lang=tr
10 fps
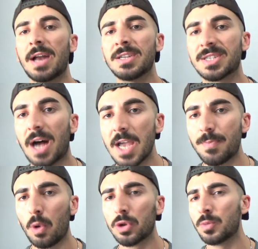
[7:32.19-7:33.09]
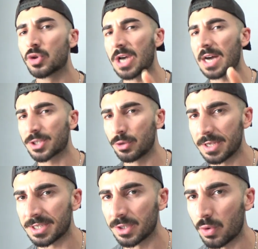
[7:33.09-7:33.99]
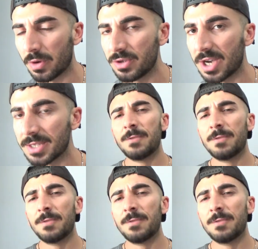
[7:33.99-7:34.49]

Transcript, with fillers: Yani sahip olduğumuz kas kütlesini koruyacağız.